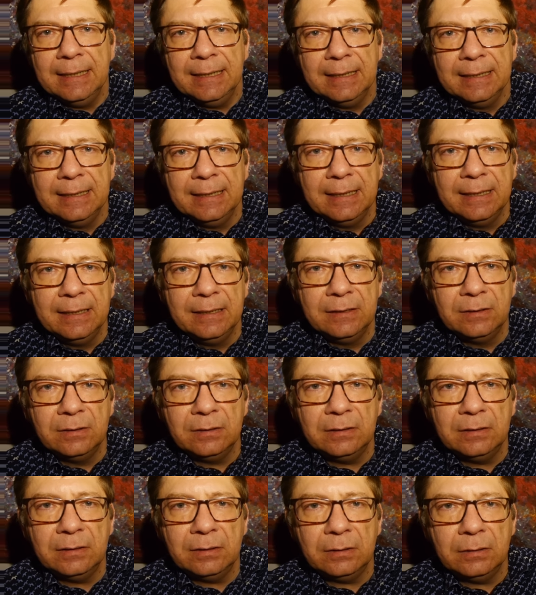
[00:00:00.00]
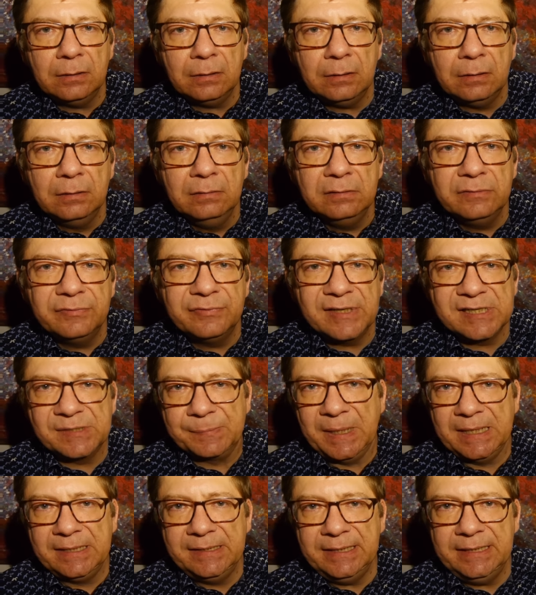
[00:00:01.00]
äh,
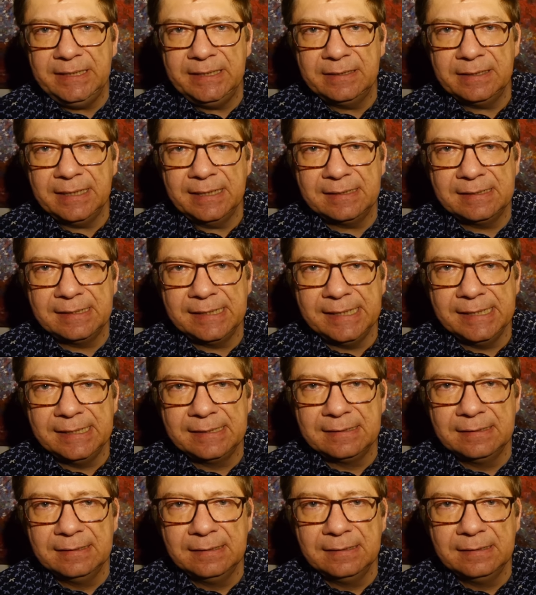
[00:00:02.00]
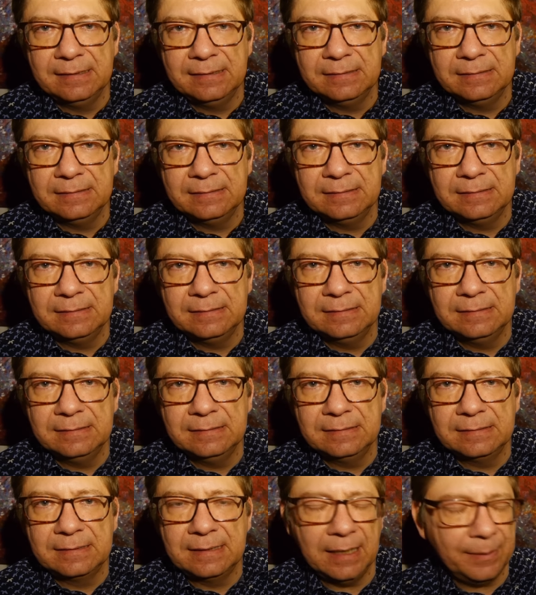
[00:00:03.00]
unfassbar dicht erzählte
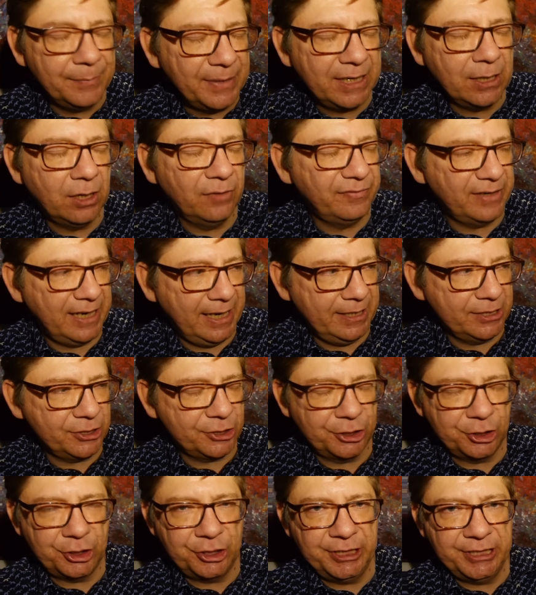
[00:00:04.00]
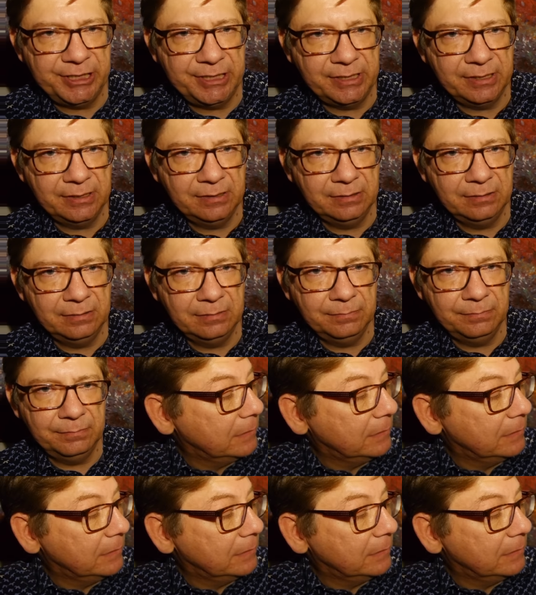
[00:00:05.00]
Coming-of-Age-Geschichte.